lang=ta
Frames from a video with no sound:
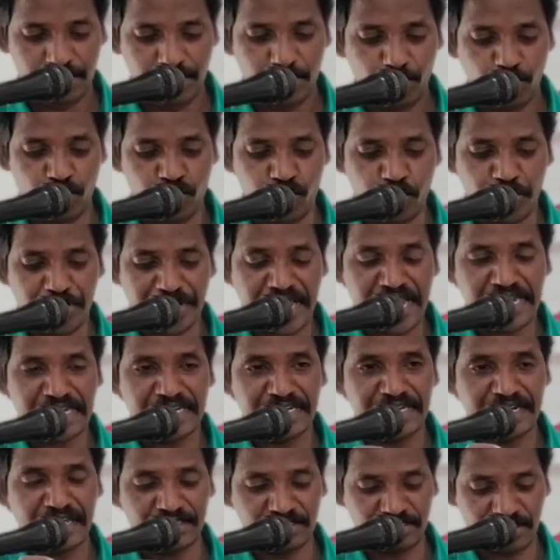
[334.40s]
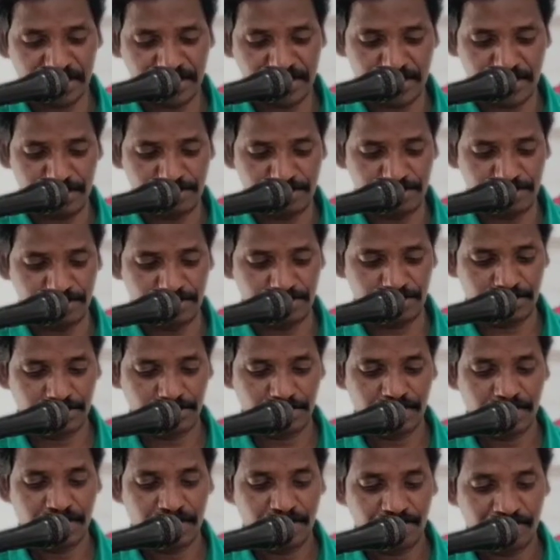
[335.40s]
உன்னுடைய இனத்தையும்
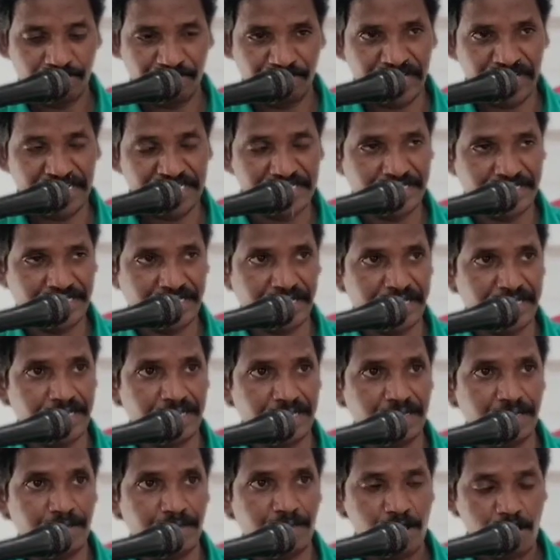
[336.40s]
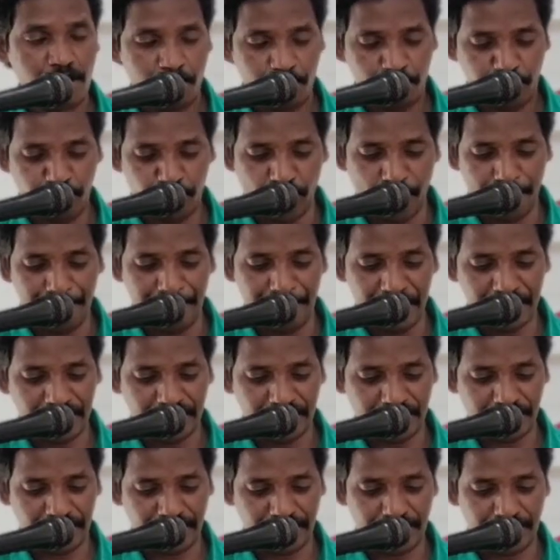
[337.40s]
விட்டு
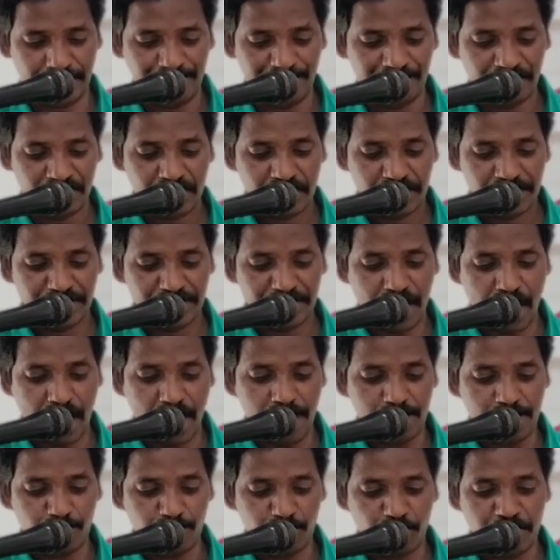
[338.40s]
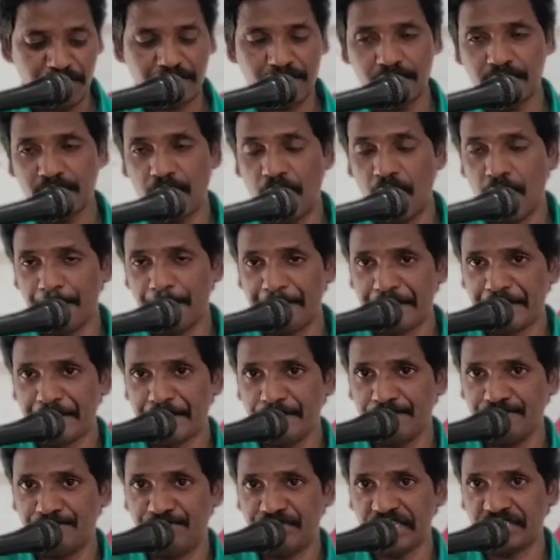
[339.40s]
புறப்பட்டு நான் உனக்கு
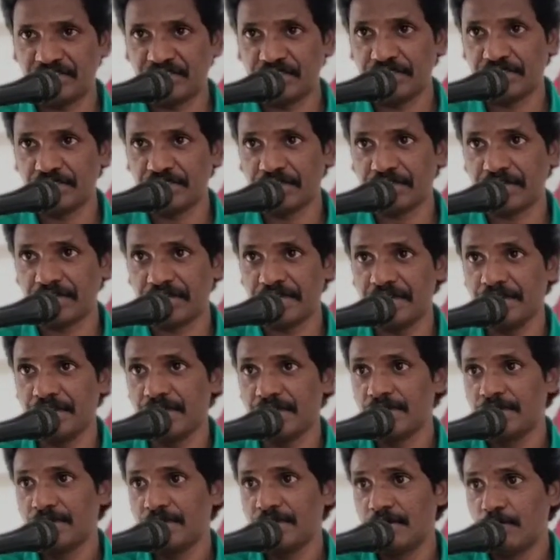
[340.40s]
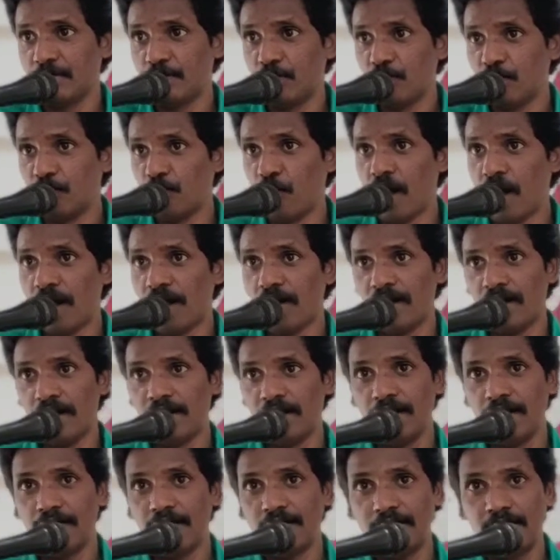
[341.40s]
காண்பிக்கும் தேசத்துக்கு வா
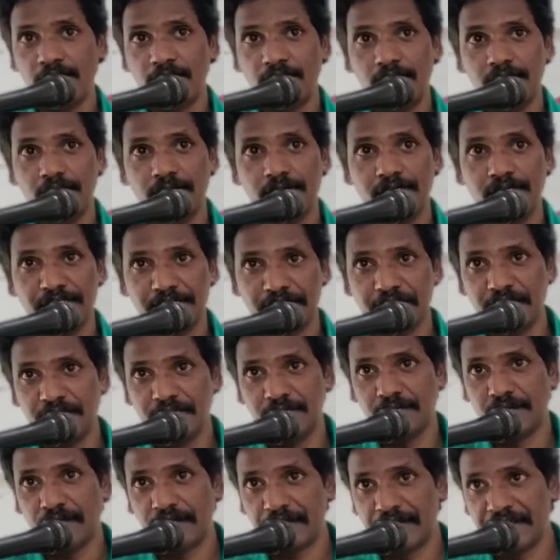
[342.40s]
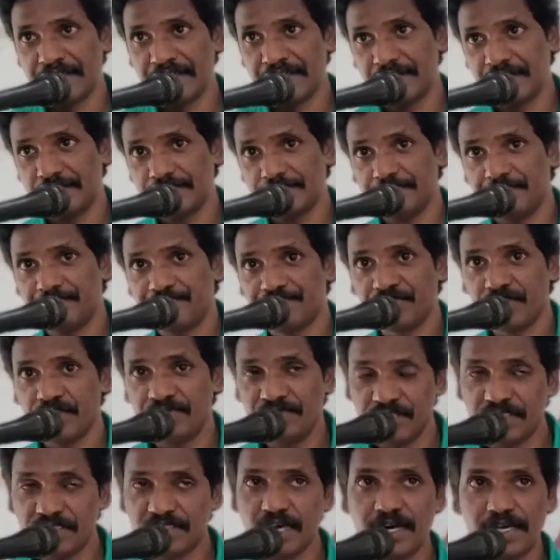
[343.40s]
என்று அழைக்கிறார்
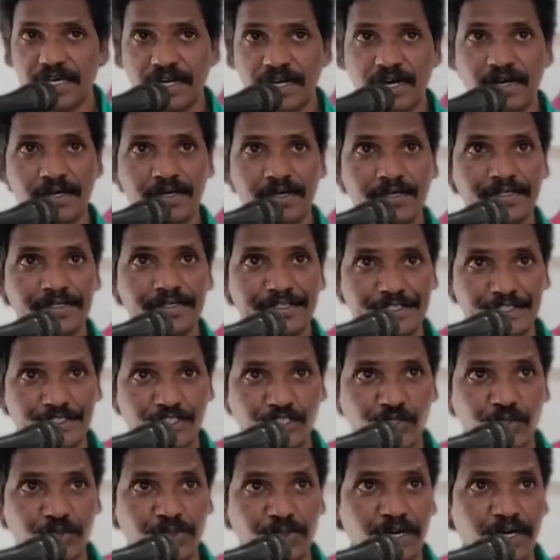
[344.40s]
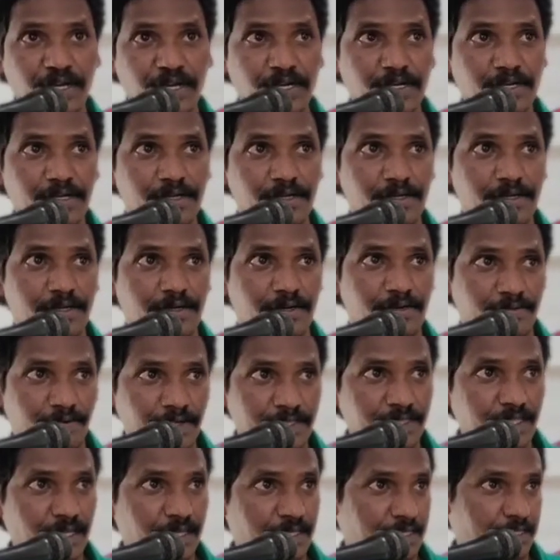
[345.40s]
வந்தாரா என்று சொன்னால்
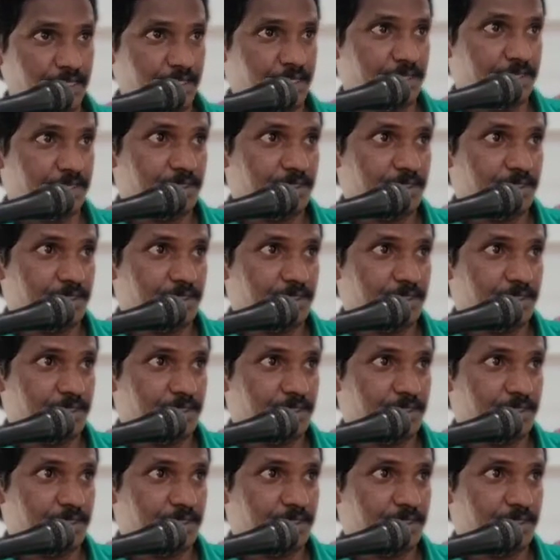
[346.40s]
வந்தாரு